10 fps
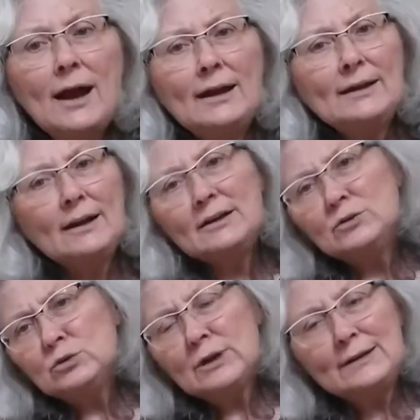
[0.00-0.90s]
All'era lì
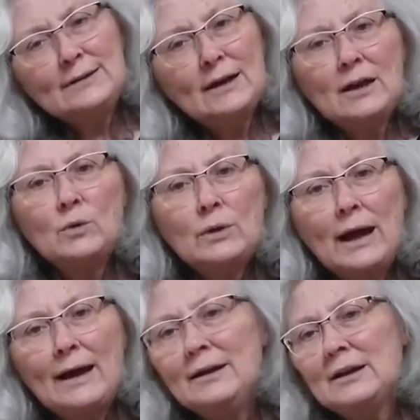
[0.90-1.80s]
tutto il dia
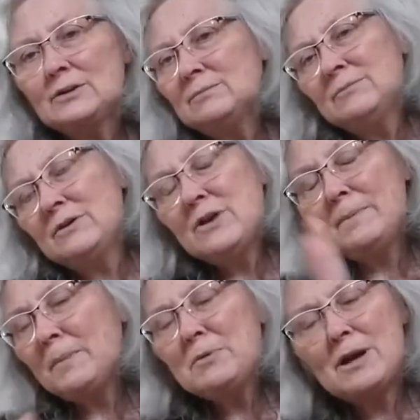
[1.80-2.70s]
laura, e la... venia
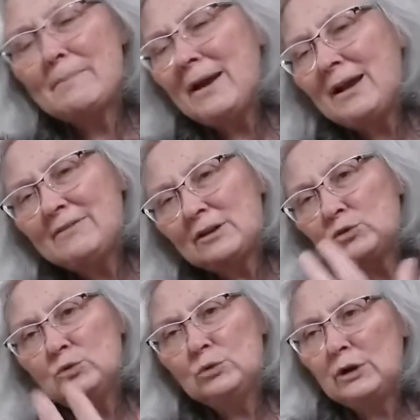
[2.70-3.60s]
proprio una bella
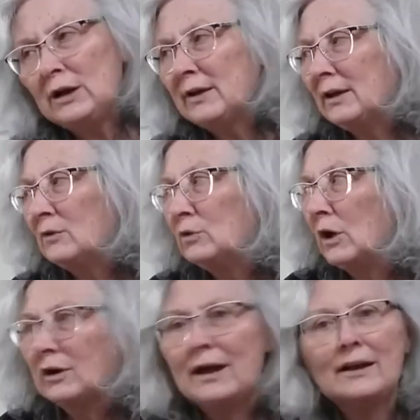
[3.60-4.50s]
verdura, aghera
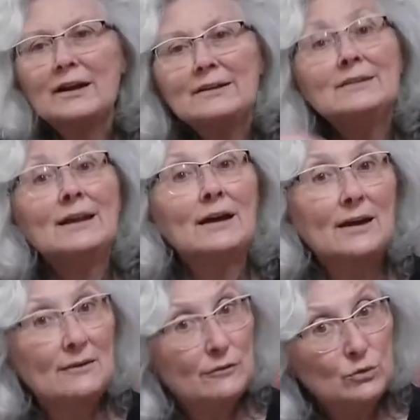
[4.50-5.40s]
un'orca che era dentro
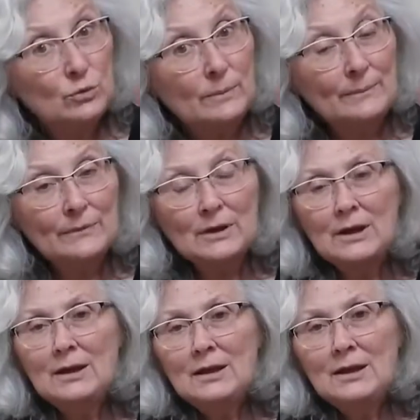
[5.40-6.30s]
anche i fiù.
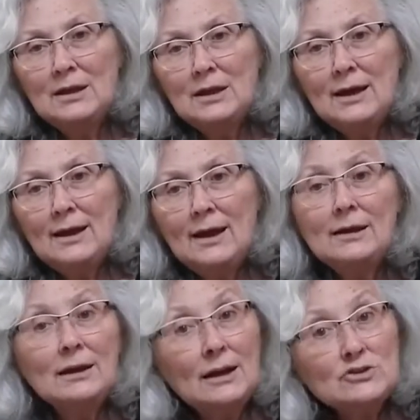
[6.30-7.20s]

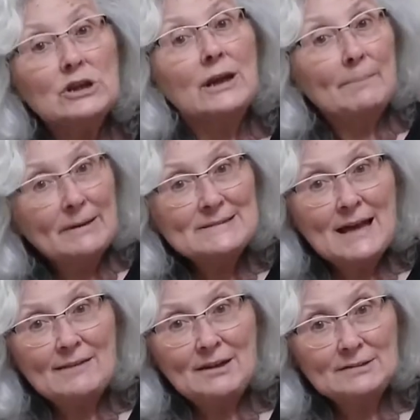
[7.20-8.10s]
Aghera la gente
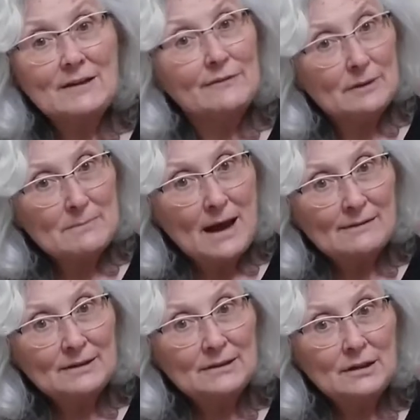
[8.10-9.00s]
passava, si
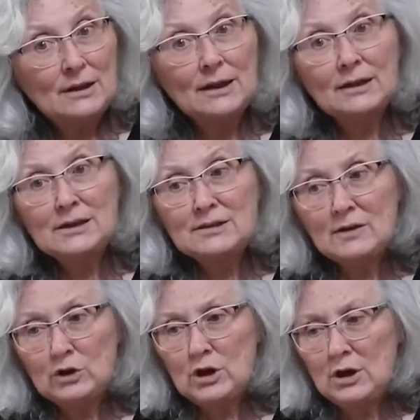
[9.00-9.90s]
fermavan e
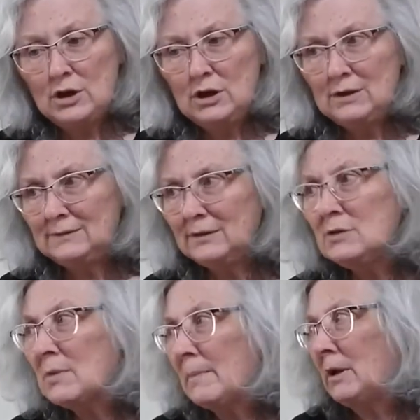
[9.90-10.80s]
gadicevano.
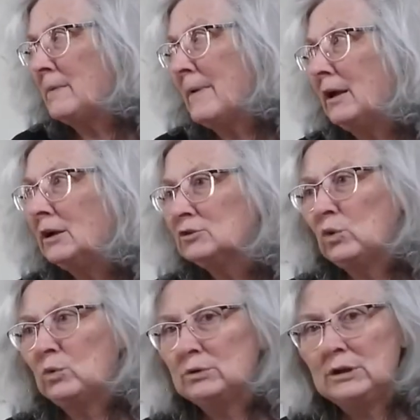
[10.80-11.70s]
Sì, mamma, le bella il
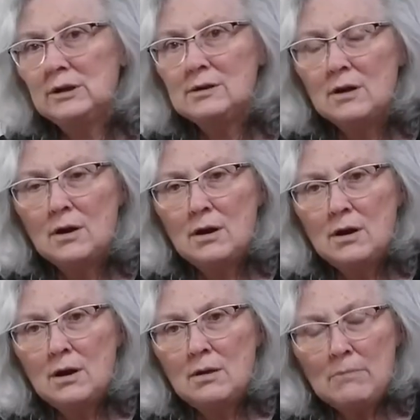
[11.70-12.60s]
tuo urten.
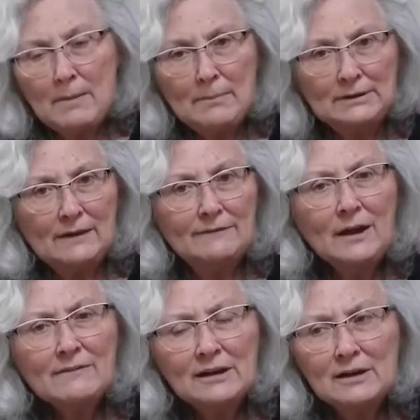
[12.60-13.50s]
Ma, ma ta
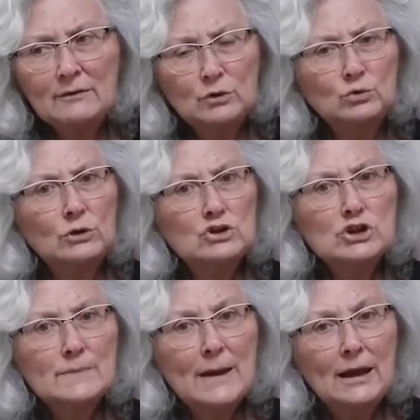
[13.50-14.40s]
ferve che la verdura
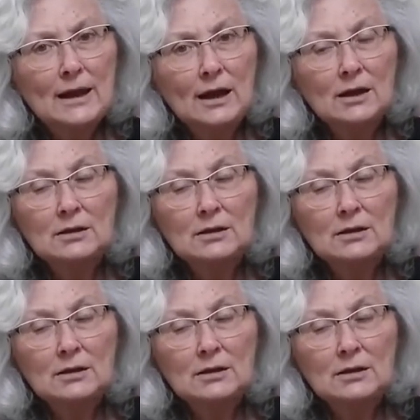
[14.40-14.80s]
sci bella?